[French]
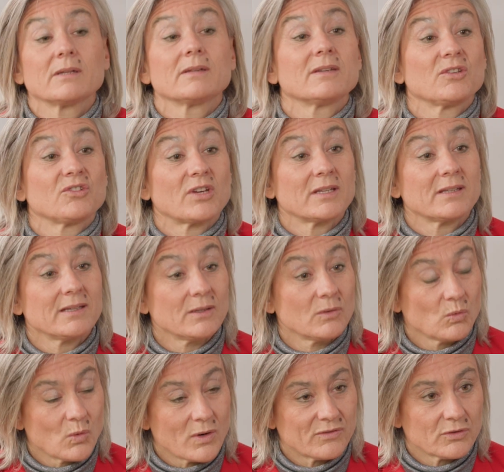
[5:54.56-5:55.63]
déjà nés
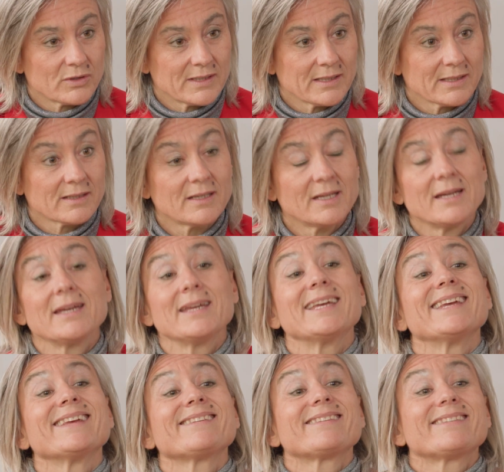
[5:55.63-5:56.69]
ou à venir.
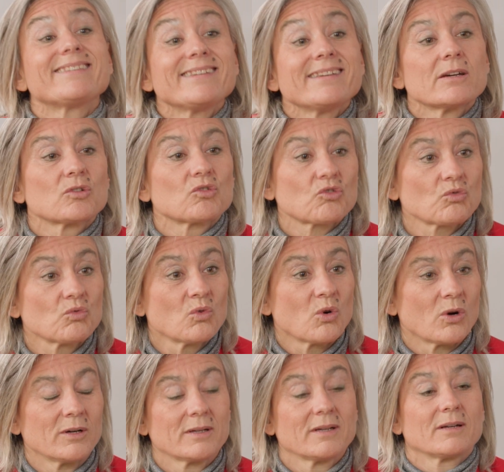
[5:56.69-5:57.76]
Et si un
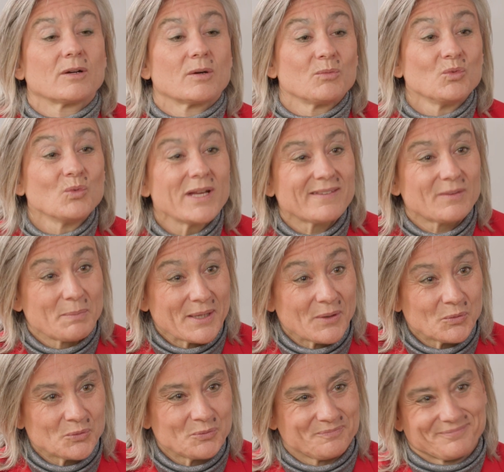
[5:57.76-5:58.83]
jour, comme nous
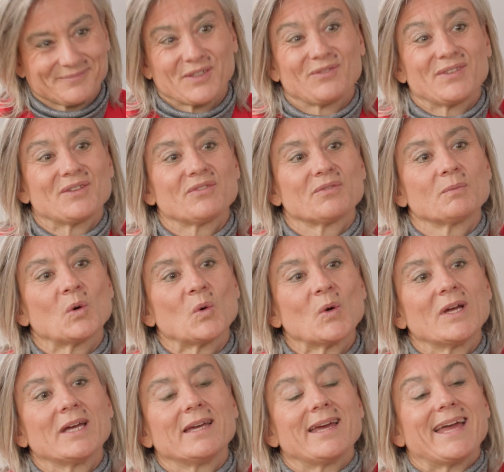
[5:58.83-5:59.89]
l'espérons vivement,
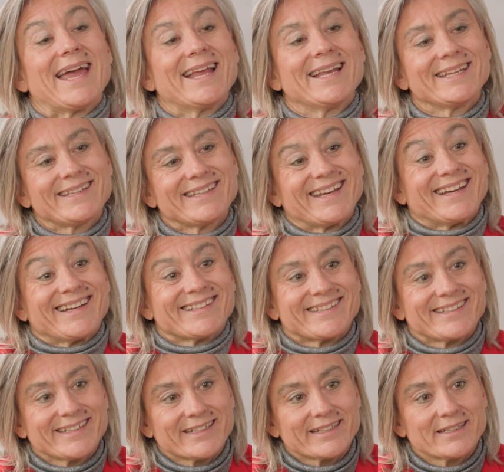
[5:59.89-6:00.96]
elle était
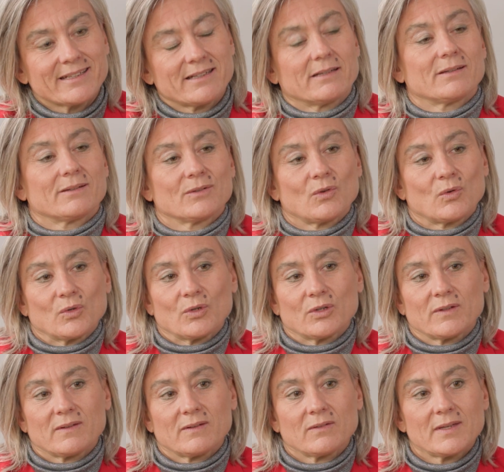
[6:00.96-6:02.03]
intégrée dans le
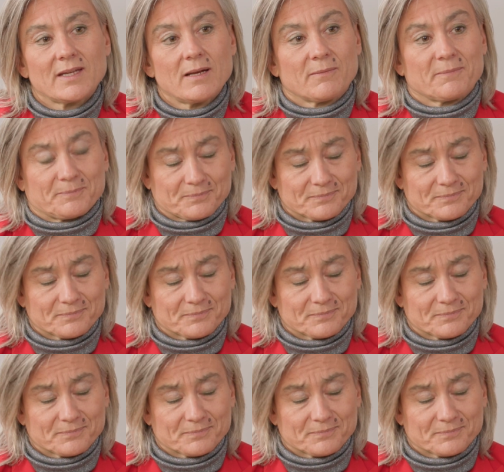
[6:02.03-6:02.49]
Code civil,